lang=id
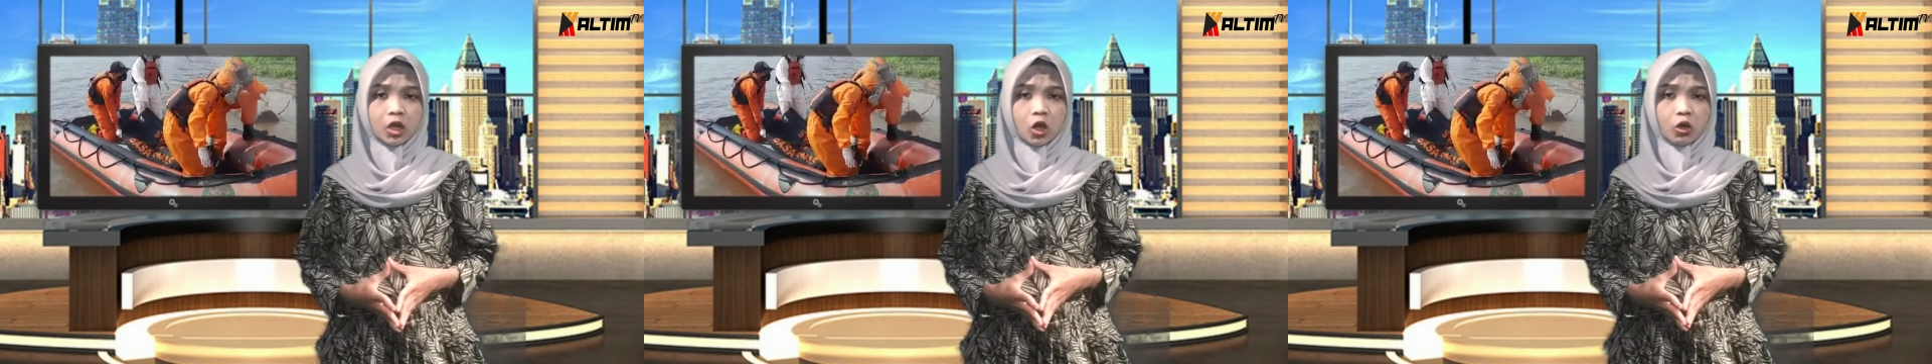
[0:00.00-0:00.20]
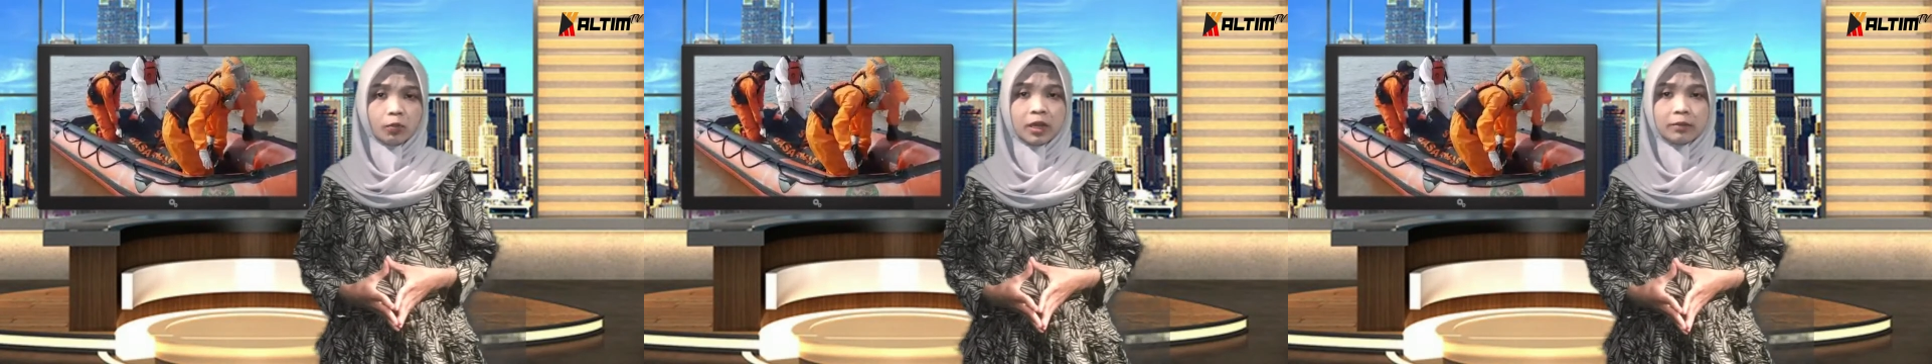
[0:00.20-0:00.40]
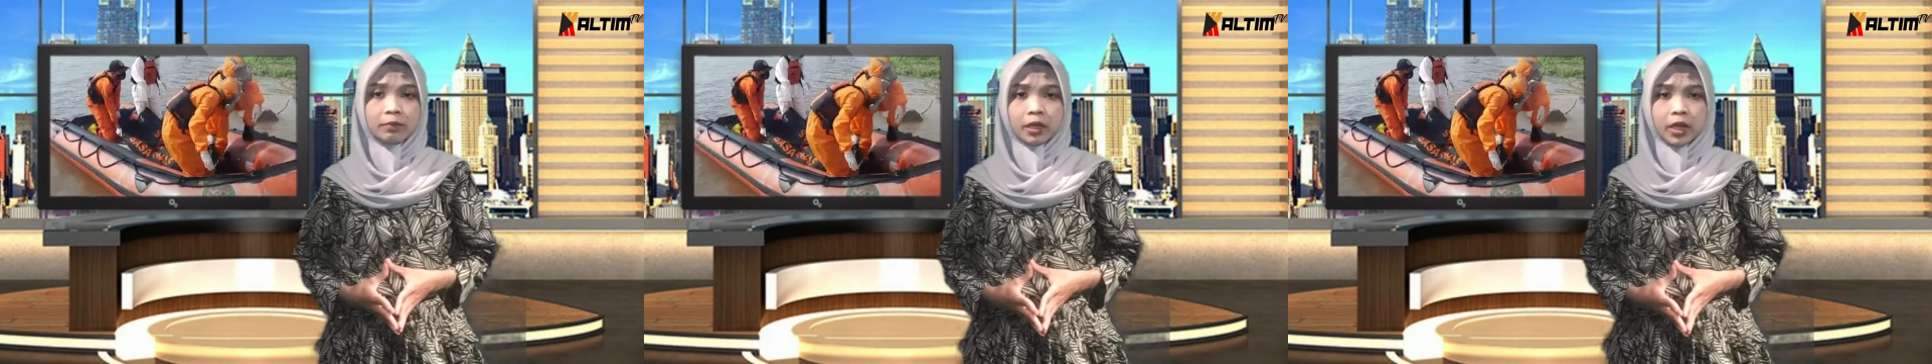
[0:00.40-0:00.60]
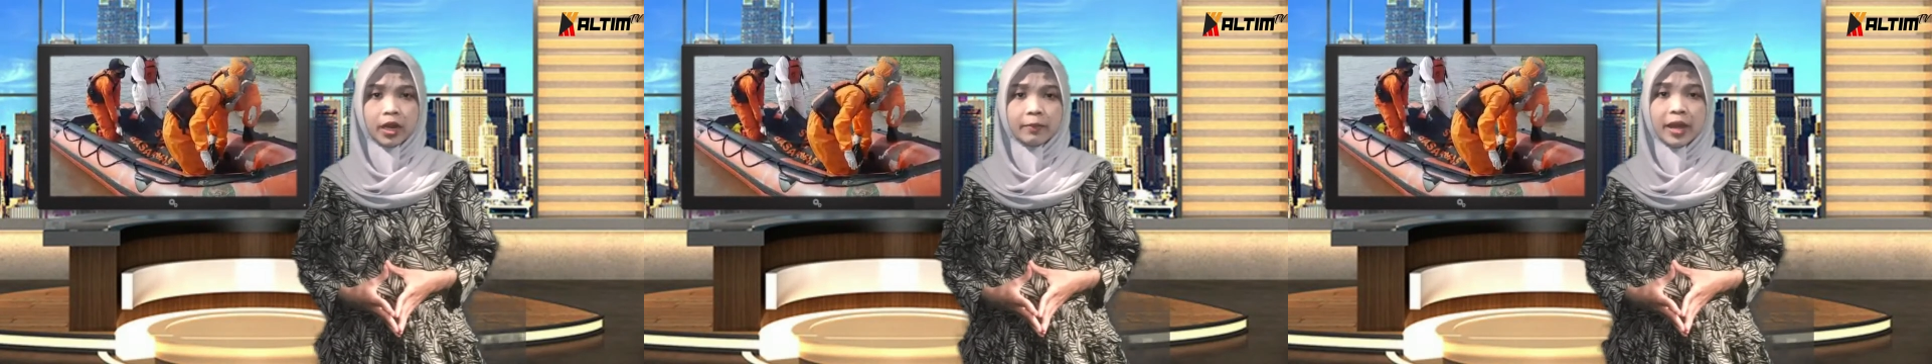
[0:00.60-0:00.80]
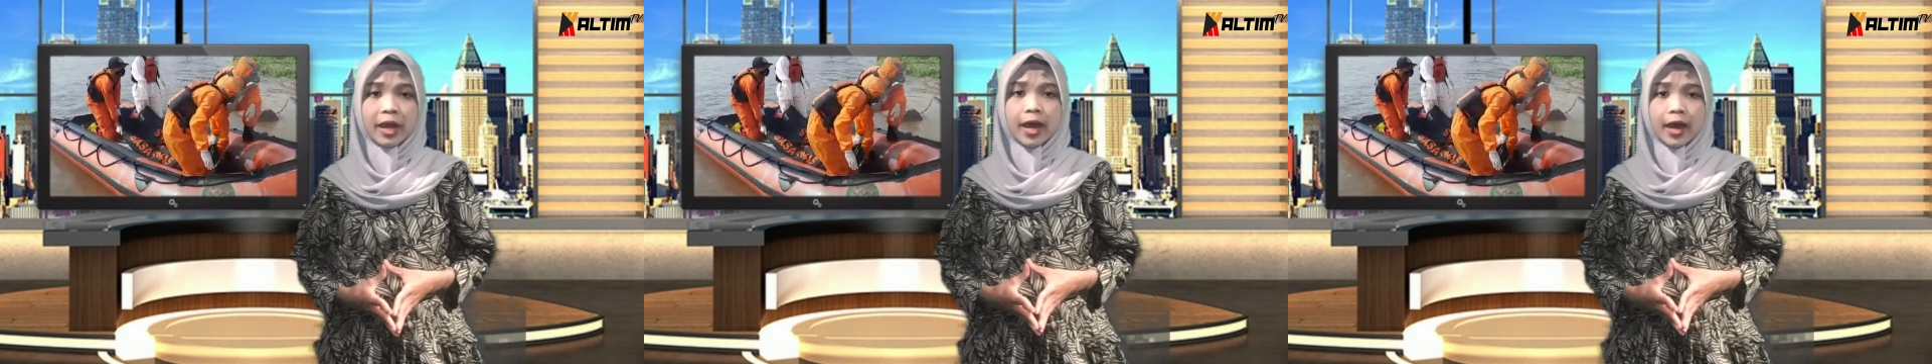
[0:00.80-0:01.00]
Korban
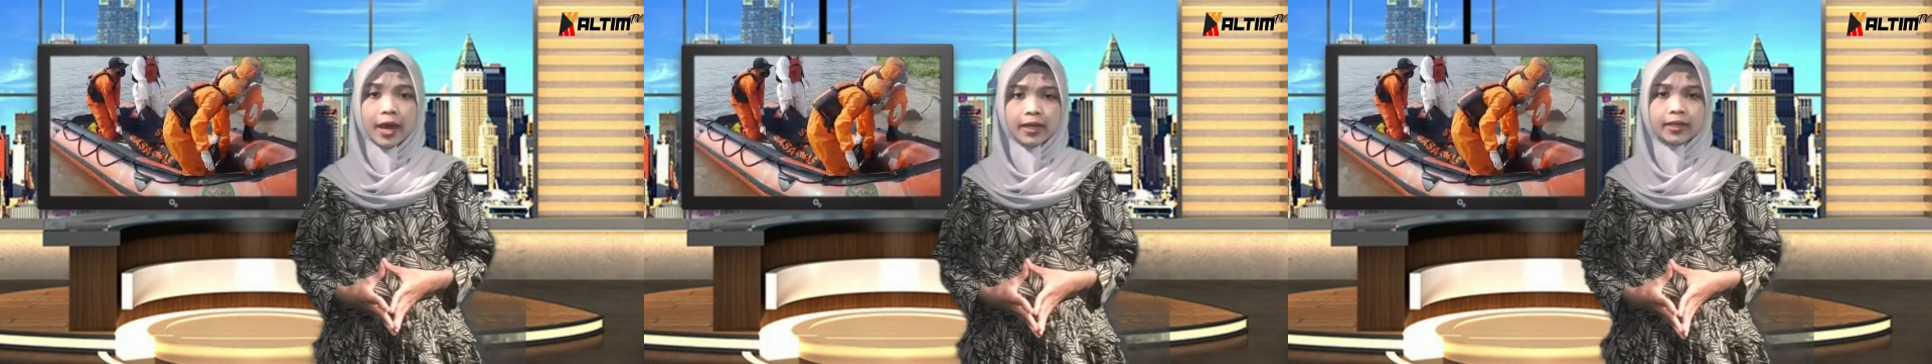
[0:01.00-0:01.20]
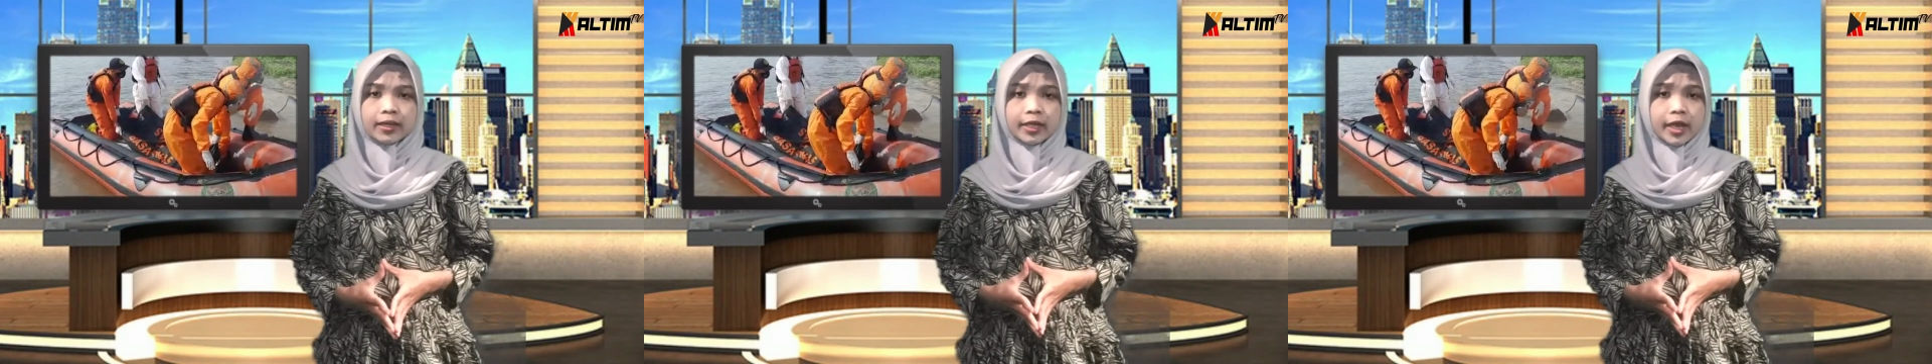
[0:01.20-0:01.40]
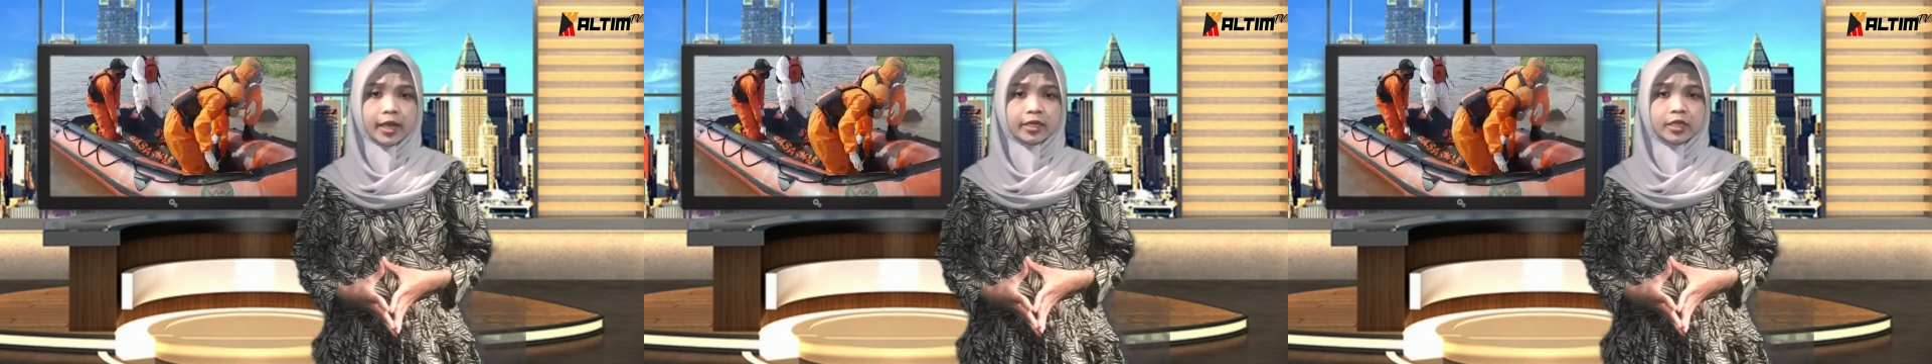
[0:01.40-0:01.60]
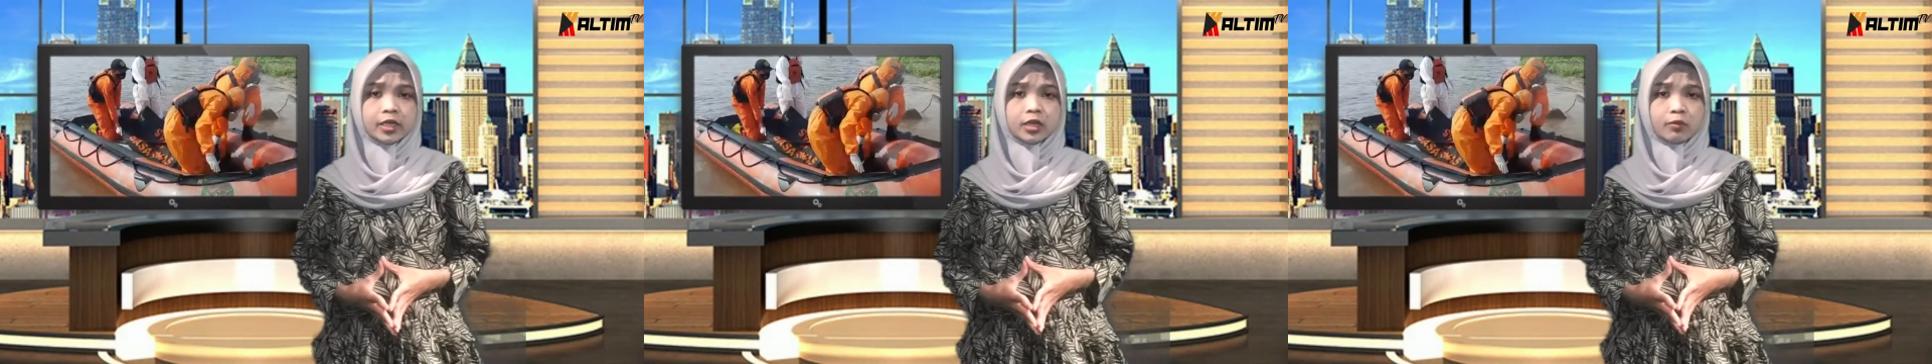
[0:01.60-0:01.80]
bernama Aan Riyadi